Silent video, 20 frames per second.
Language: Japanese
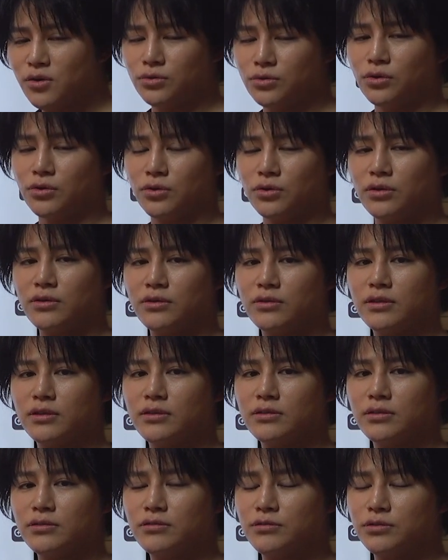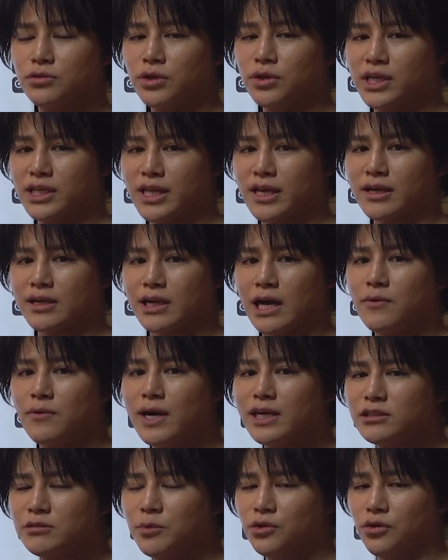後の動きで変
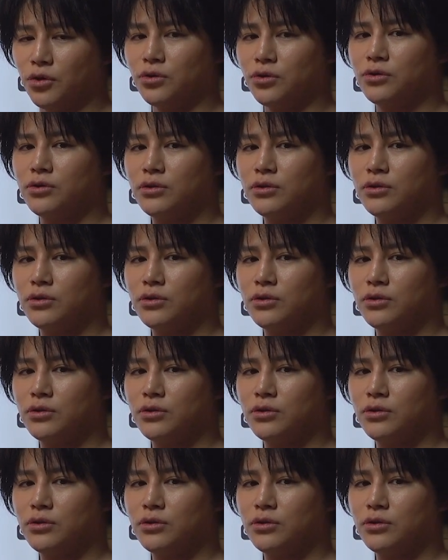わるもの、